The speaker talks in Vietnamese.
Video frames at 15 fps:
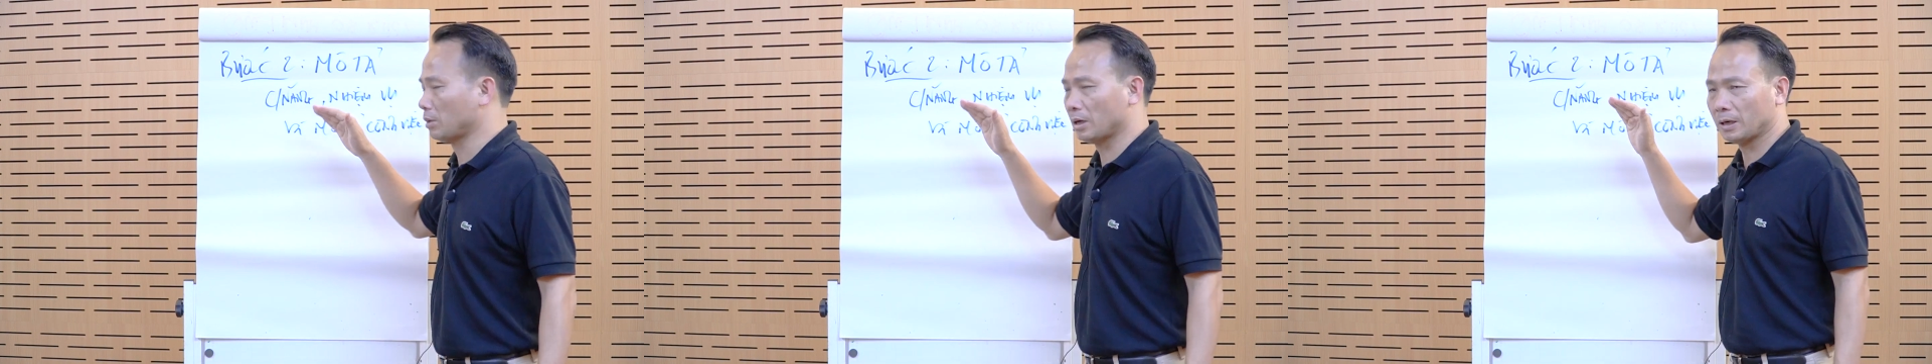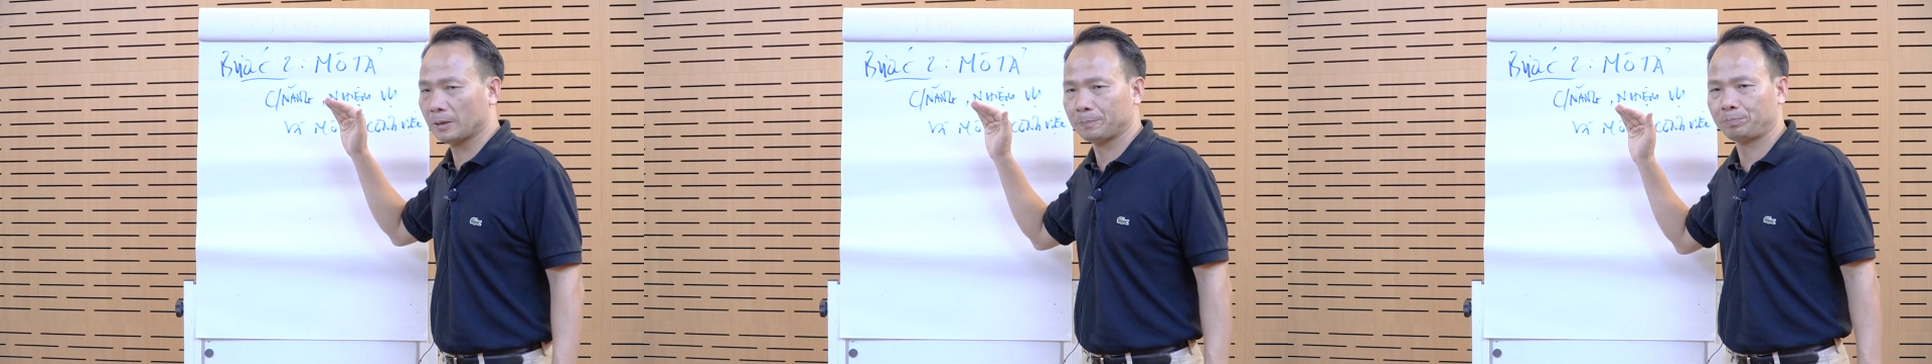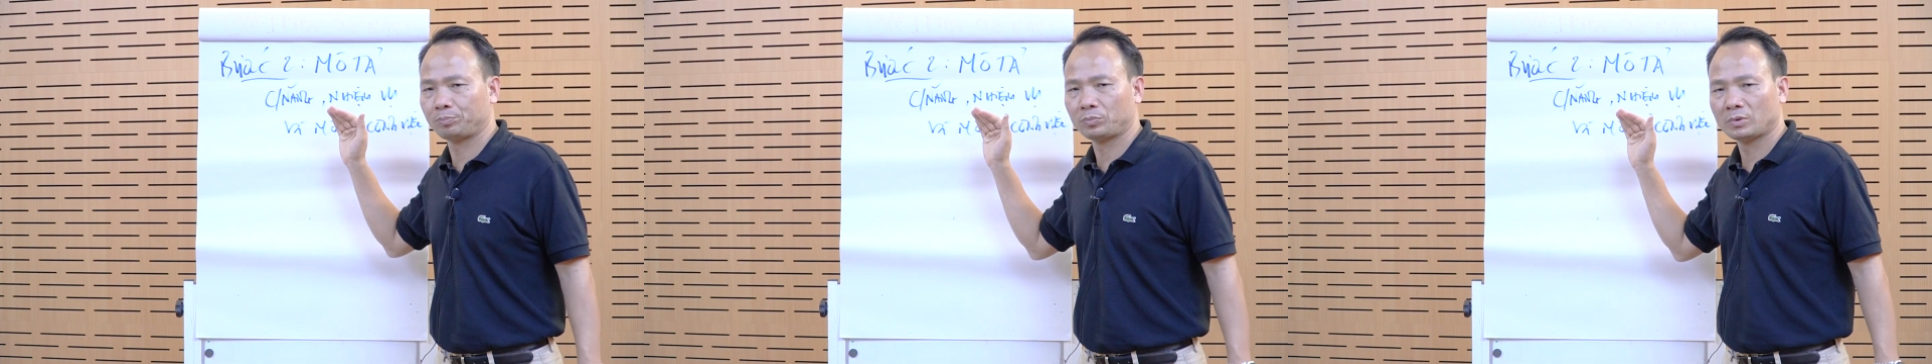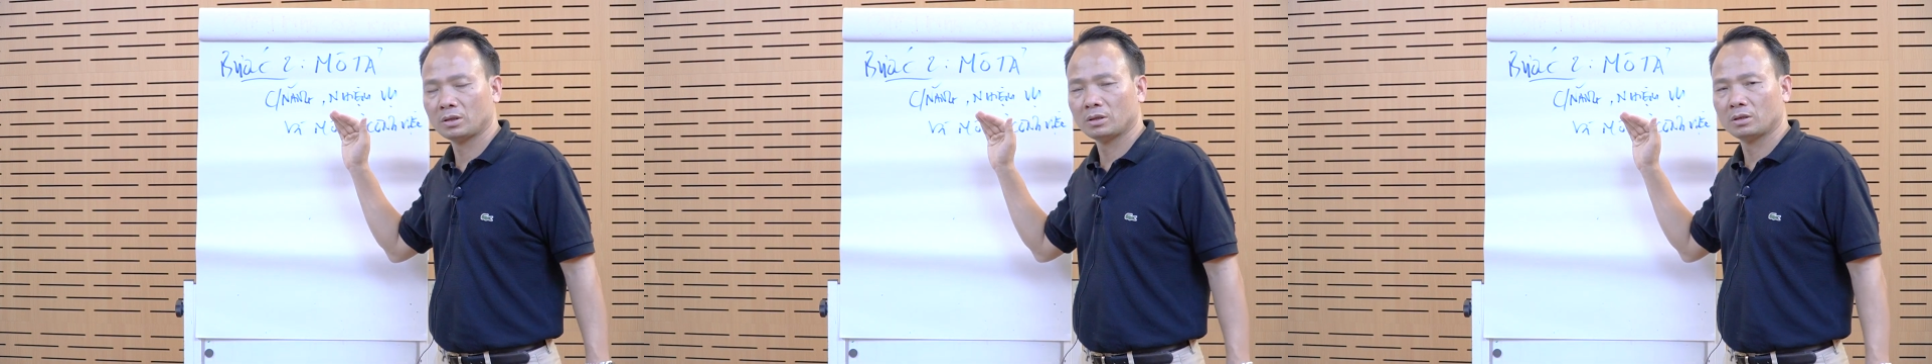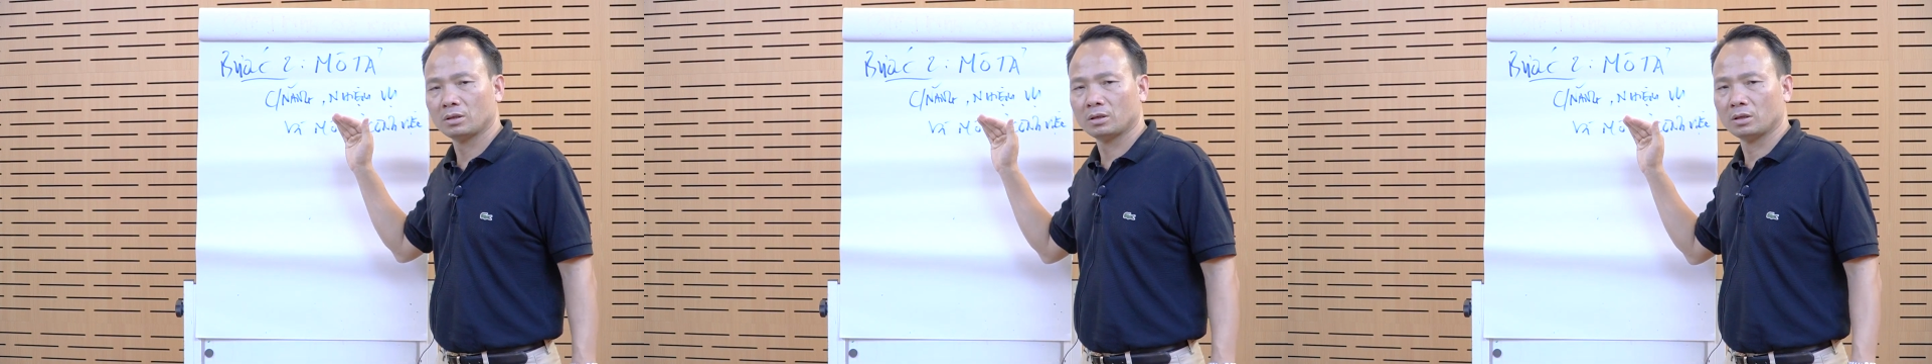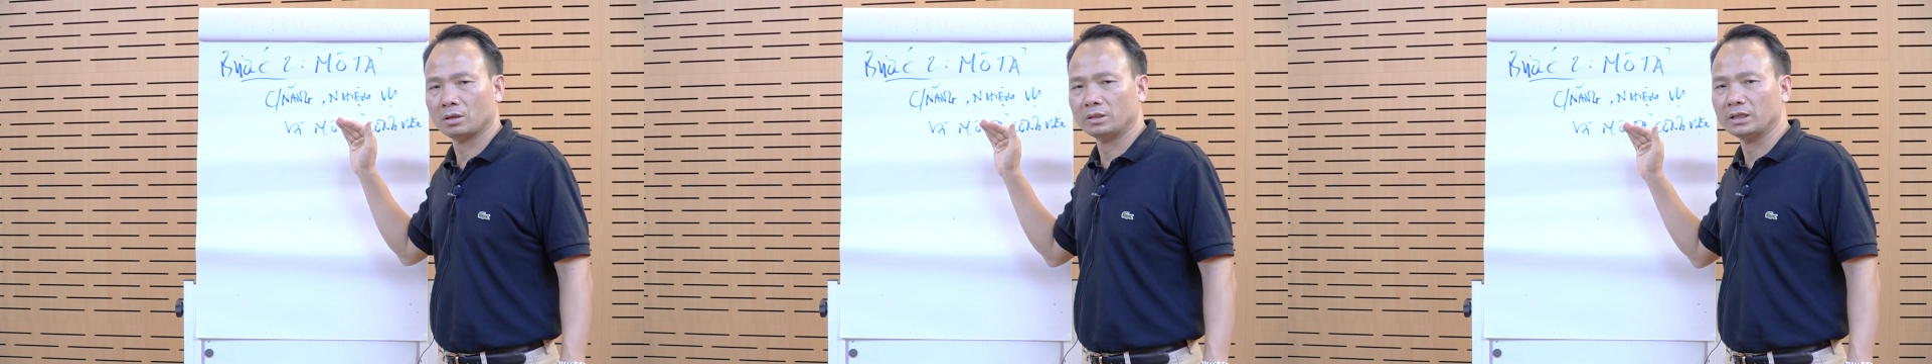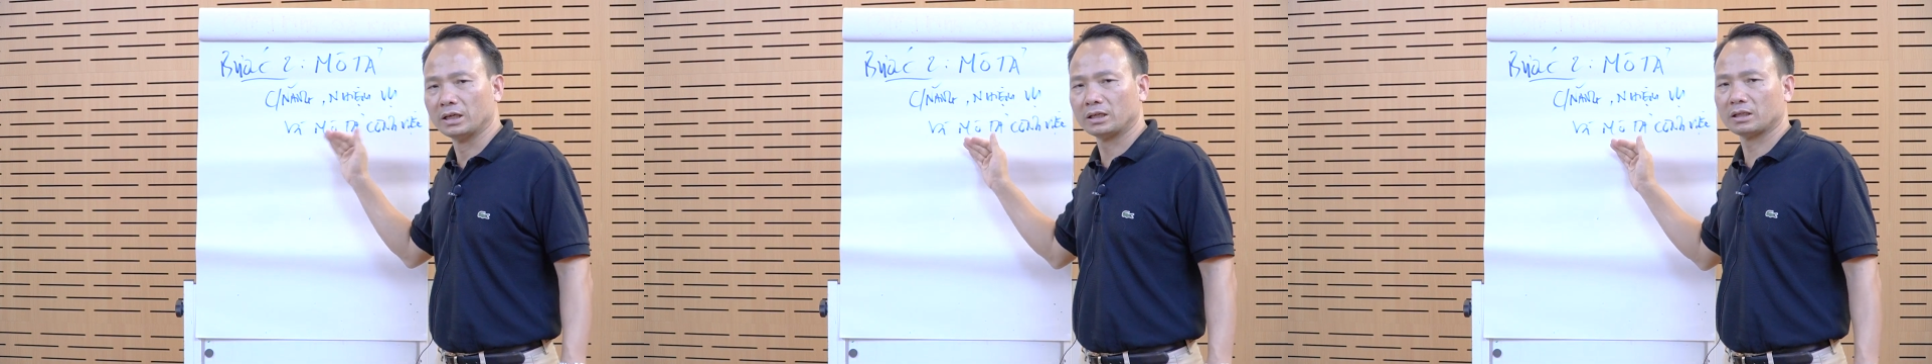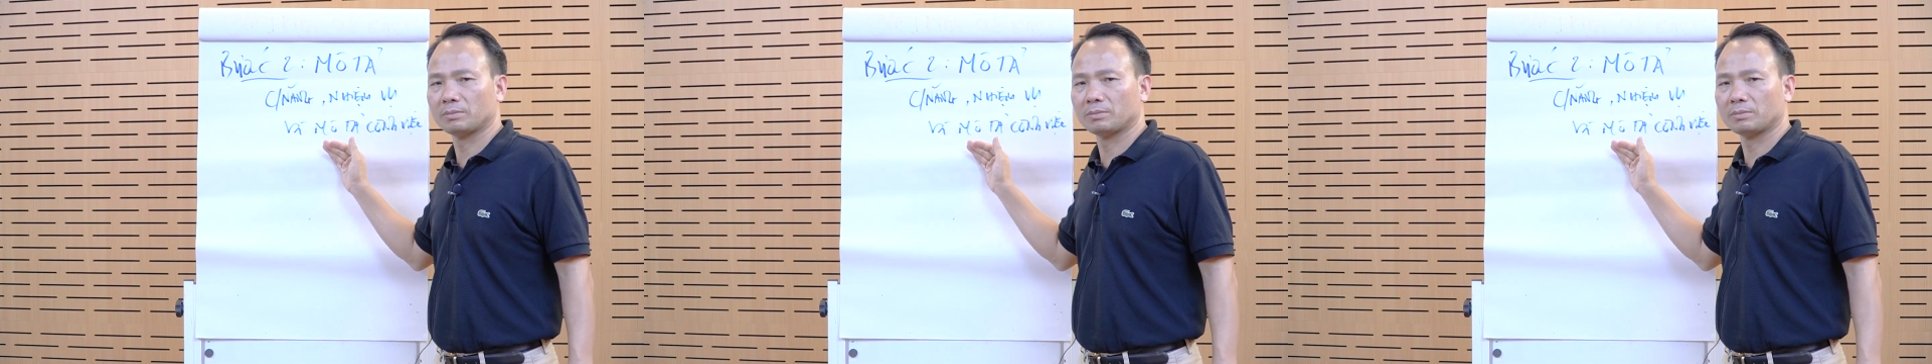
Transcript: mà Ờ, nhận